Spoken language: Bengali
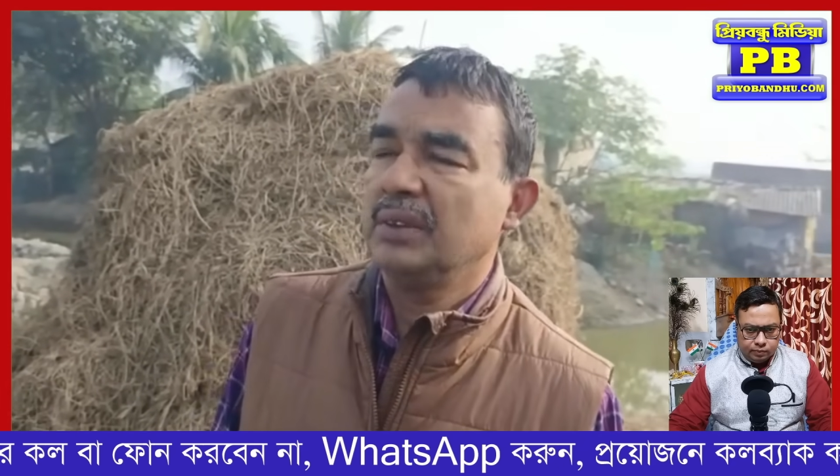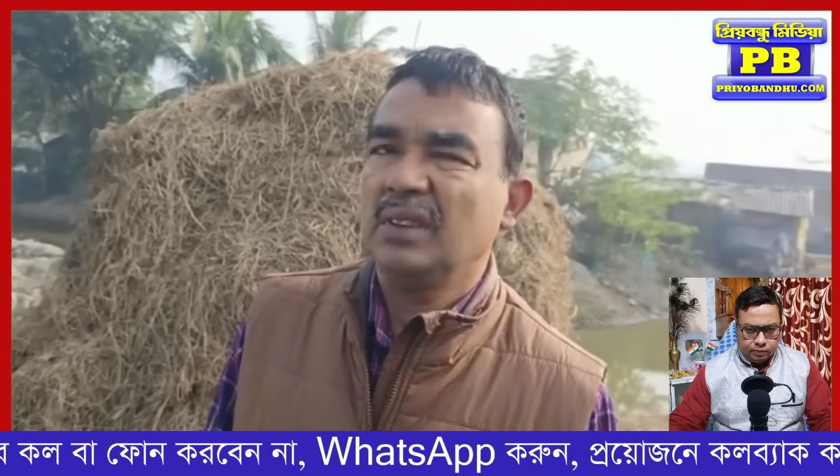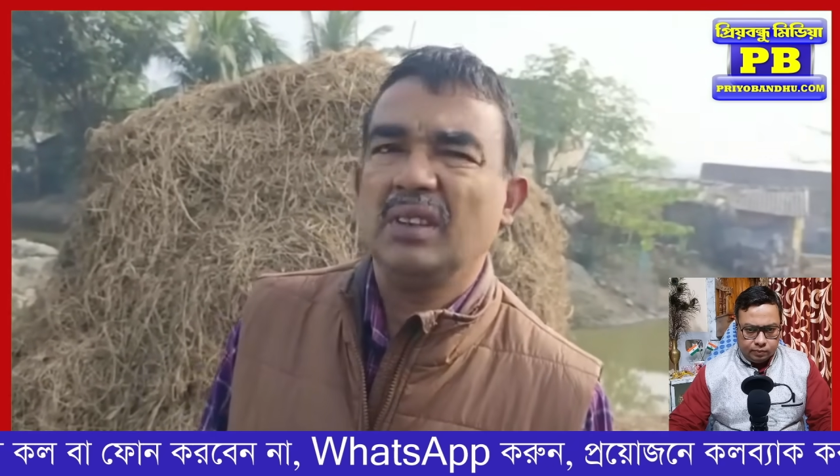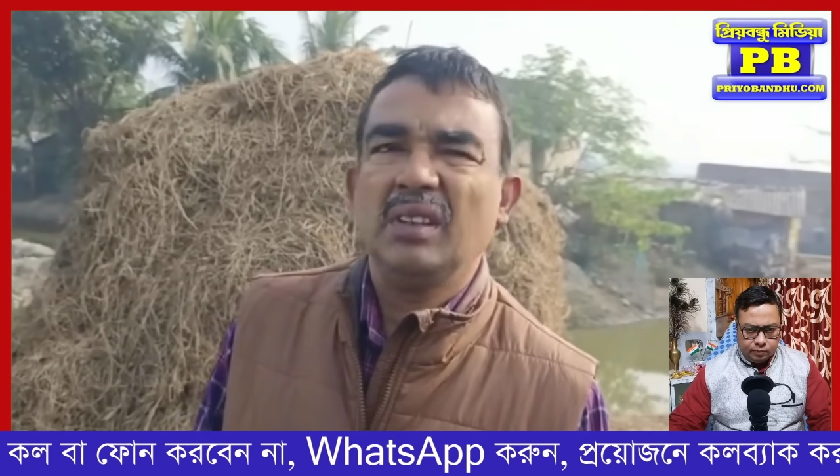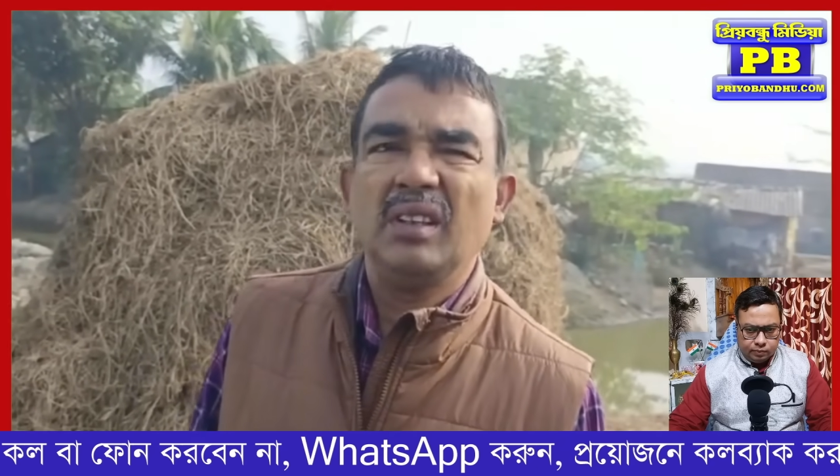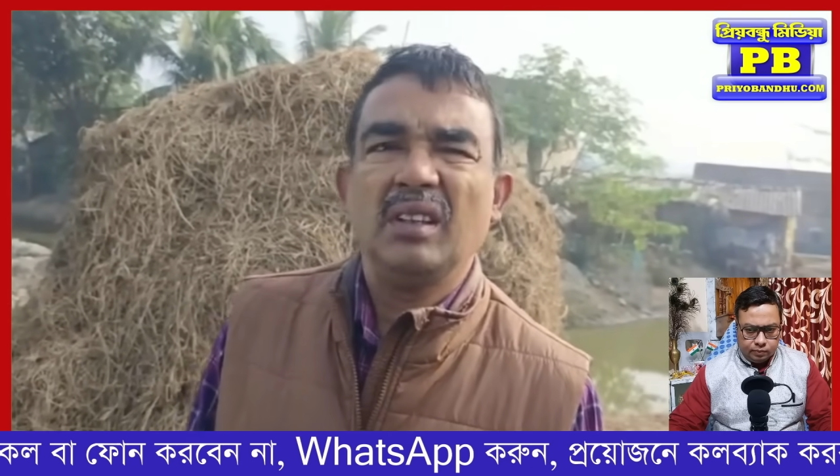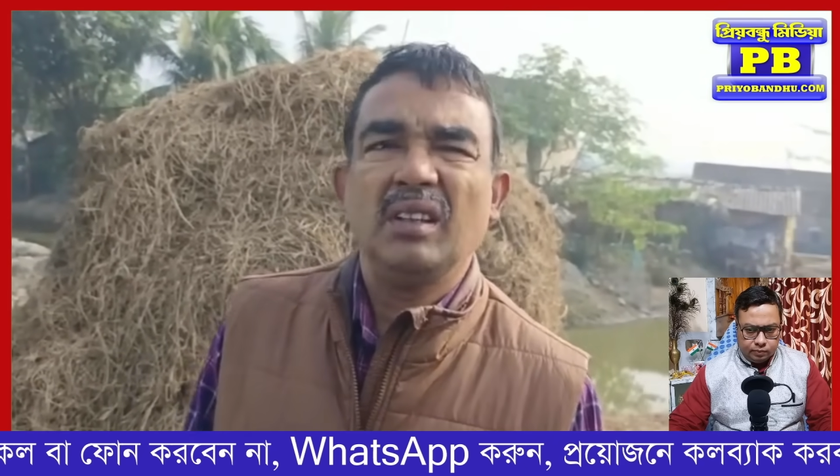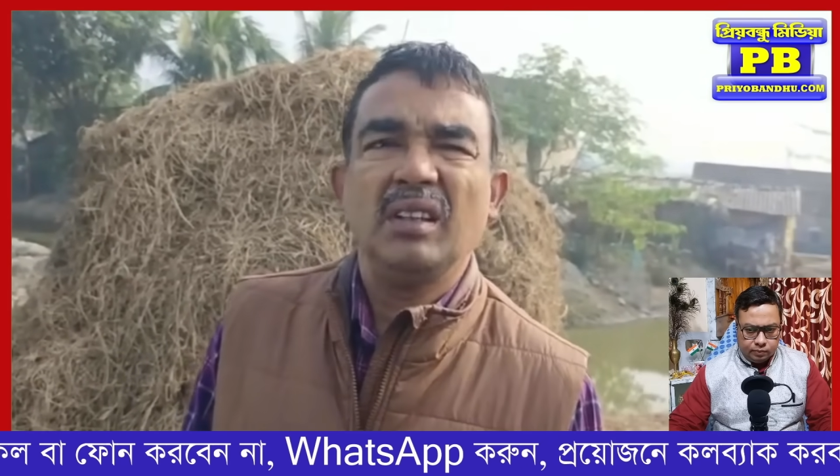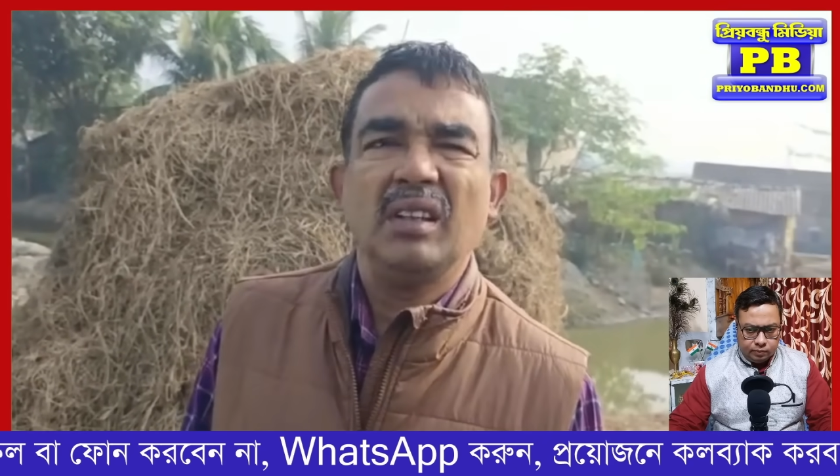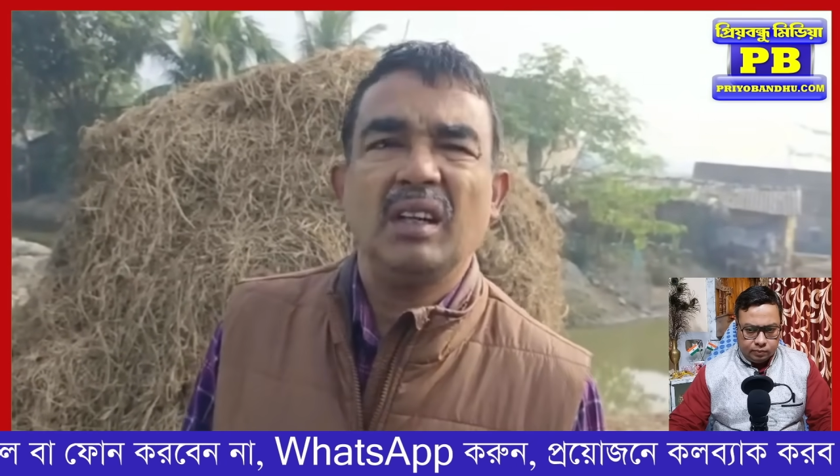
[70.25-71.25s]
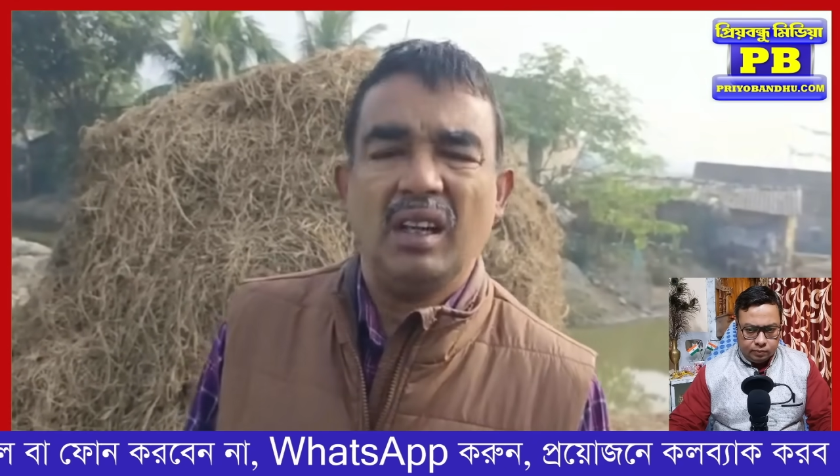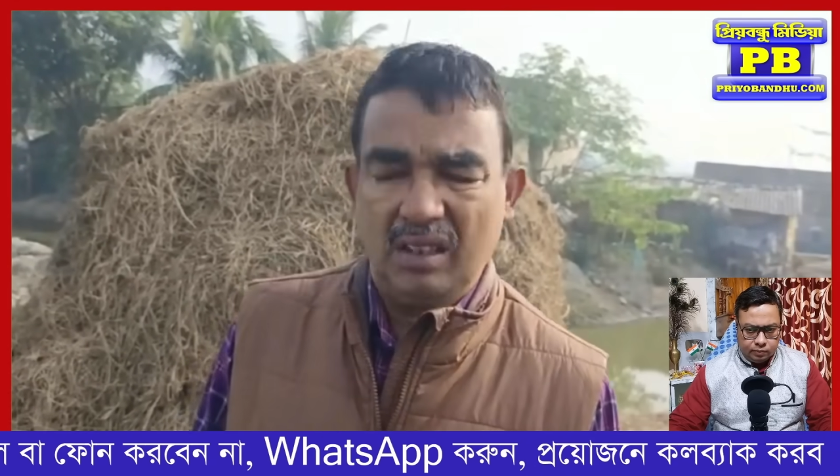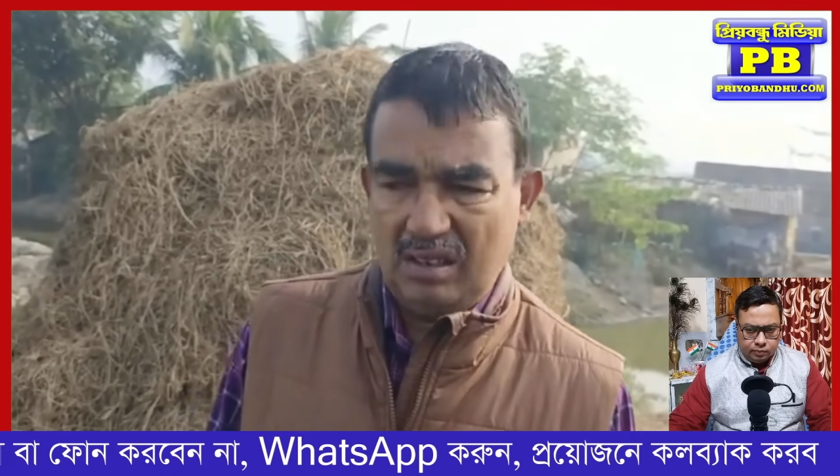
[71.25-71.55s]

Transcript: আপনার কি ইডি অফিসার